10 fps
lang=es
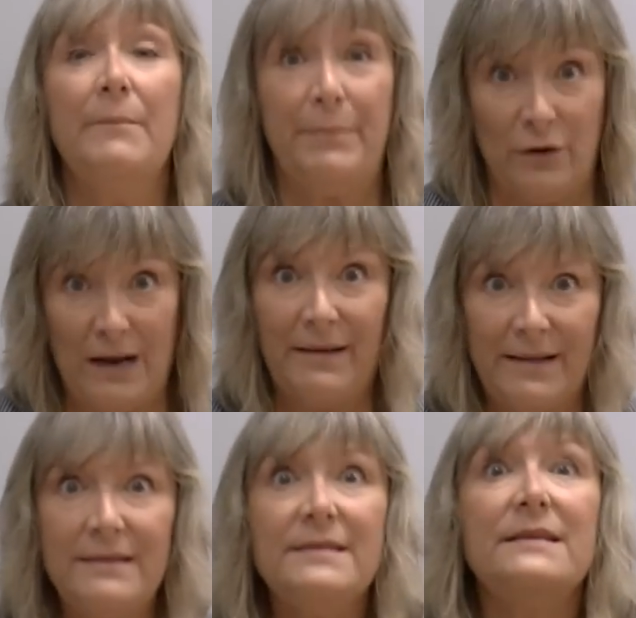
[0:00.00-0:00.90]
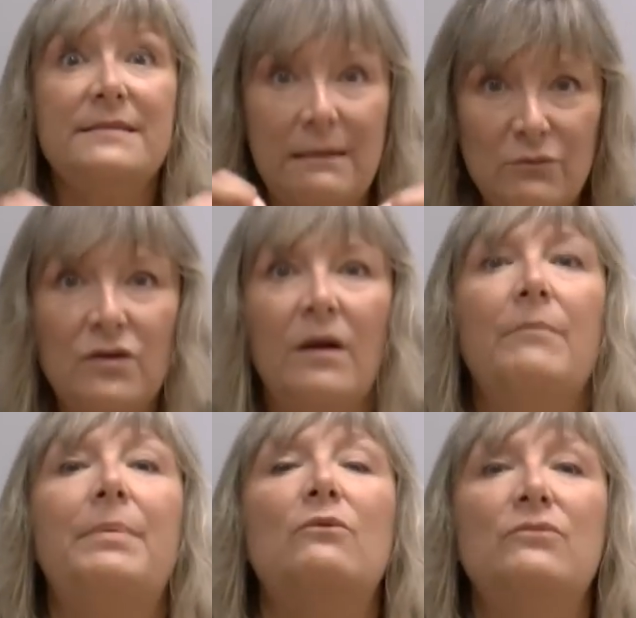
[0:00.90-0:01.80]
Pero la verdad es que estamos
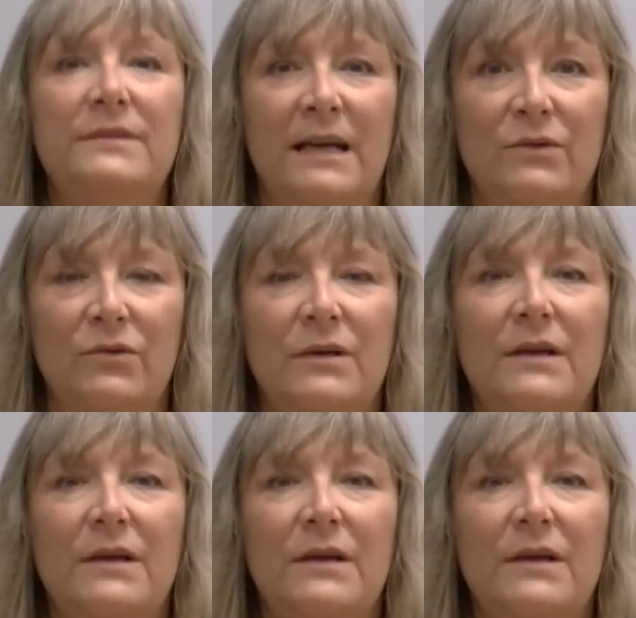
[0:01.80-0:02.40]
preguntando.